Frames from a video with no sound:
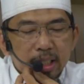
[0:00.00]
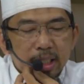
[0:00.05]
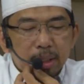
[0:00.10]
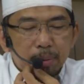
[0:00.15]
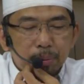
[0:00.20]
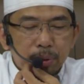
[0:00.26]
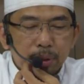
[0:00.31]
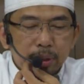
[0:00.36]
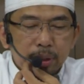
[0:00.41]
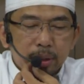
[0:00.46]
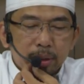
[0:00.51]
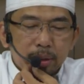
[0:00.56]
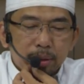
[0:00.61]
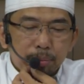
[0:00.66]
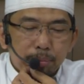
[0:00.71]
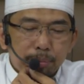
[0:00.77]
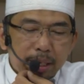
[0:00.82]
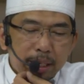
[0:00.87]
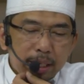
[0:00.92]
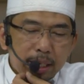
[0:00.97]

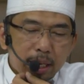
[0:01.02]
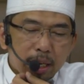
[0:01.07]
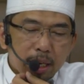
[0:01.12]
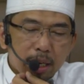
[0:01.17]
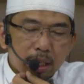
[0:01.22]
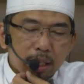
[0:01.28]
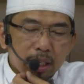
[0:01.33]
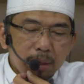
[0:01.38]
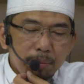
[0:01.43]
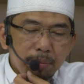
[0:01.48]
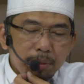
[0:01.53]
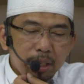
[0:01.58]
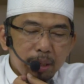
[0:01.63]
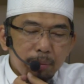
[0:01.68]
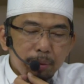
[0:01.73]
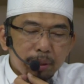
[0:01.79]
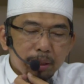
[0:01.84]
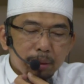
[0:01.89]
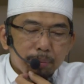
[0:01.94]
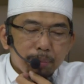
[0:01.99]
Namun makna rapi
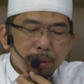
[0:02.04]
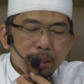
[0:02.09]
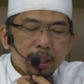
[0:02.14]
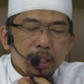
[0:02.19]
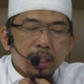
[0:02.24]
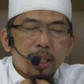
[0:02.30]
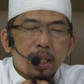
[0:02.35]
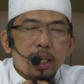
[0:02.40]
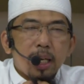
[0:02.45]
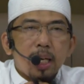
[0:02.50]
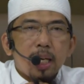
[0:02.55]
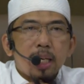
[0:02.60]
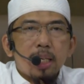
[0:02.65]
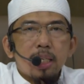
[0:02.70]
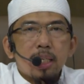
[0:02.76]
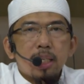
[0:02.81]
yang lebih tepat adalah